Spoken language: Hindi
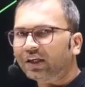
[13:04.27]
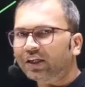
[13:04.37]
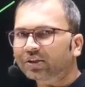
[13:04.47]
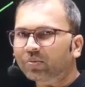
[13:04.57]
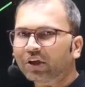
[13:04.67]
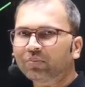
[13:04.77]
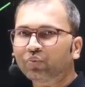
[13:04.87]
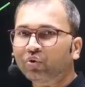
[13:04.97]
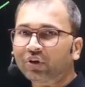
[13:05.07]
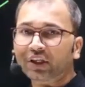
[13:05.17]
एक्सप्लेन
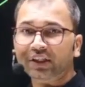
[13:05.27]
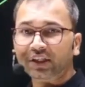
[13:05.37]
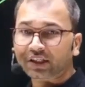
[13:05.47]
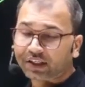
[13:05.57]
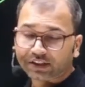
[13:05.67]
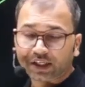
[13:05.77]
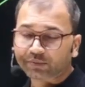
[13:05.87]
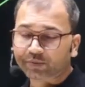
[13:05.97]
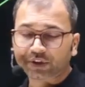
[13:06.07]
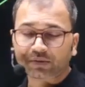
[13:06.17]
बोर्ड एक
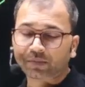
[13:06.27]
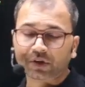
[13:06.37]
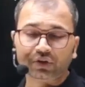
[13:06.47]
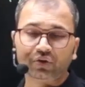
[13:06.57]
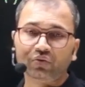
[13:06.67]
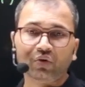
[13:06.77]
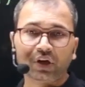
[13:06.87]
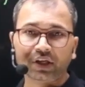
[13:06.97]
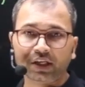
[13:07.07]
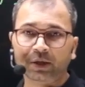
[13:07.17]
एग्जाम्स में जब आप करते हो वो
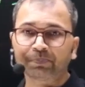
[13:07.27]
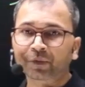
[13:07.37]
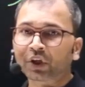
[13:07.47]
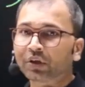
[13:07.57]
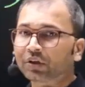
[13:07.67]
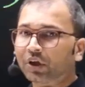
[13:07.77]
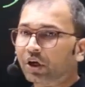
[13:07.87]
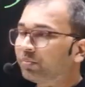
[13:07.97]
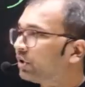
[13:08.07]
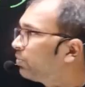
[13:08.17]
अलग है यहाँ
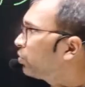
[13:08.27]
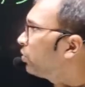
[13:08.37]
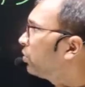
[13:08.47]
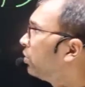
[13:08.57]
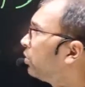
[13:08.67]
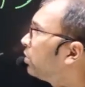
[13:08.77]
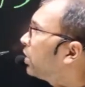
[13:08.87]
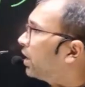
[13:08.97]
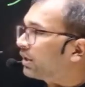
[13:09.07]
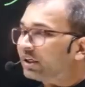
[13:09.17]
पे आपको
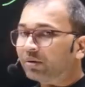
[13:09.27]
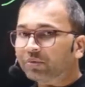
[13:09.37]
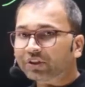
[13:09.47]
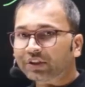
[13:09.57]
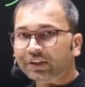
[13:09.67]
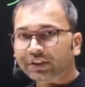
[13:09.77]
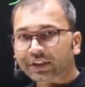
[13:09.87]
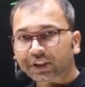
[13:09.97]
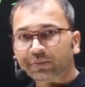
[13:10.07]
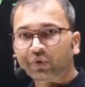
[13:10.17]
टारगेट एम एस
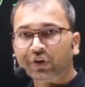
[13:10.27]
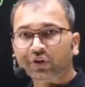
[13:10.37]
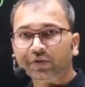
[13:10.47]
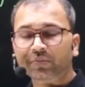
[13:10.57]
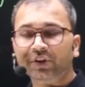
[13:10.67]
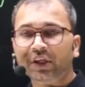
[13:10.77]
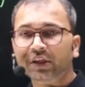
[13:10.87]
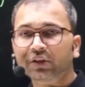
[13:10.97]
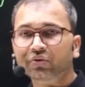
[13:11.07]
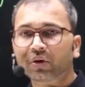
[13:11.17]
के पॉइंट ऑफ से बता रहे
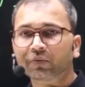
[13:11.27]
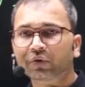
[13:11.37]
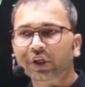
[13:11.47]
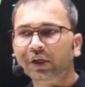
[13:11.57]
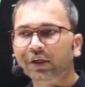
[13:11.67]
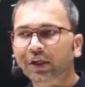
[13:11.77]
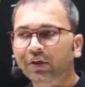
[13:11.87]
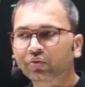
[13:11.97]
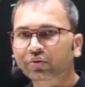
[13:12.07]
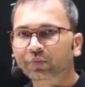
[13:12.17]
हैं तो आपको क्या करना है
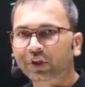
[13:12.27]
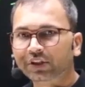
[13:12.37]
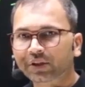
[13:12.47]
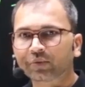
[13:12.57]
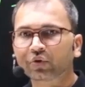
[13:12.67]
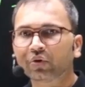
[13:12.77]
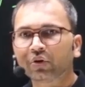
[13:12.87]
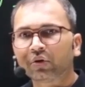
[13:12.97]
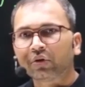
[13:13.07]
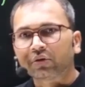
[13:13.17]
उस कंसेप्ट को
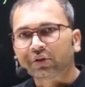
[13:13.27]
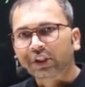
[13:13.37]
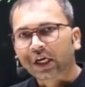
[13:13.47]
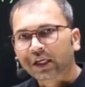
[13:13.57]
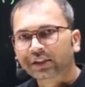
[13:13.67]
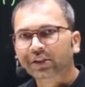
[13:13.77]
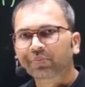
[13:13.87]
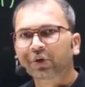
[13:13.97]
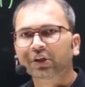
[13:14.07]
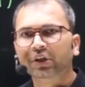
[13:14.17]
ध्यान से
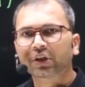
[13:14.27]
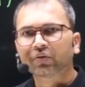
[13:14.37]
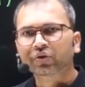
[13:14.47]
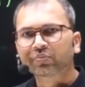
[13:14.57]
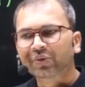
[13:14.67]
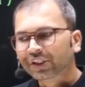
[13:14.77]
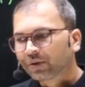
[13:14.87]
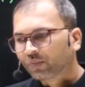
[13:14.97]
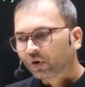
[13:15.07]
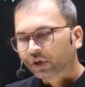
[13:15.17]
पढ़ के उसमें से
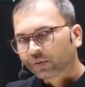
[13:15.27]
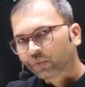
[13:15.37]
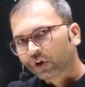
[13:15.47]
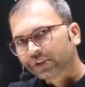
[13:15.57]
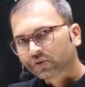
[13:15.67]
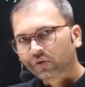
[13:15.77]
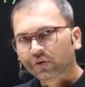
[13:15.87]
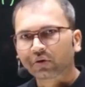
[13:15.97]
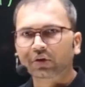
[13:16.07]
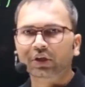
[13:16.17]
इम्पॉर्टेंट पॉइंट्स
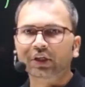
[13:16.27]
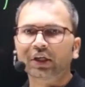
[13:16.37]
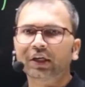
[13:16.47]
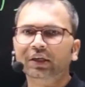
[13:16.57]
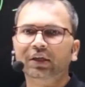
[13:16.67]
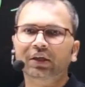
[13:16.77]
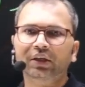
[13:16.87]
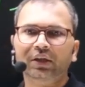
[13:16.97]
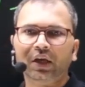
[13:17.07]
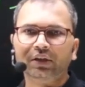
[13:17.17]
को रिकलेक्ट करने
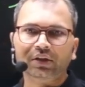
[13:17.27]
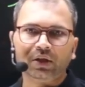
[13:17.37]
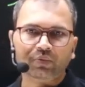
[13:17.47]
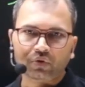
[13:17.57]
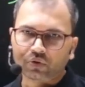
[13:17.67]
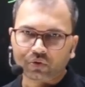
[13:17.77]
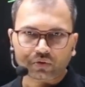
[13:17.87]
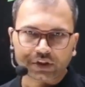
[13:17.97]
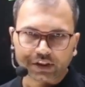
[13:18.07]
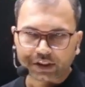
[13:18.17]
की आदत आपको
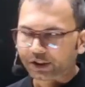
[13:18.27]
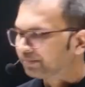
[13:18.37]
होनी चाहिए